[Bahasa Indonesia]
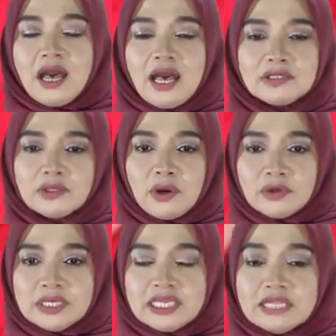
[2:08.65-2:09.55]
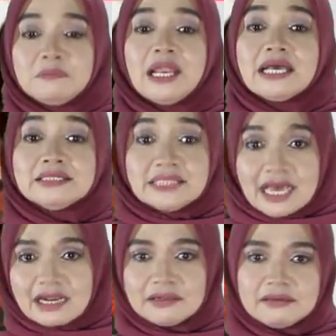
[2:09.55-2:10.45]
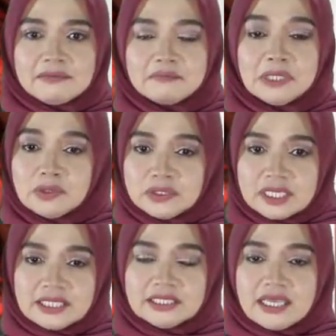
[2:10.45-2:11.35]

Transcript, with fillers: atau ingin belajar melukis,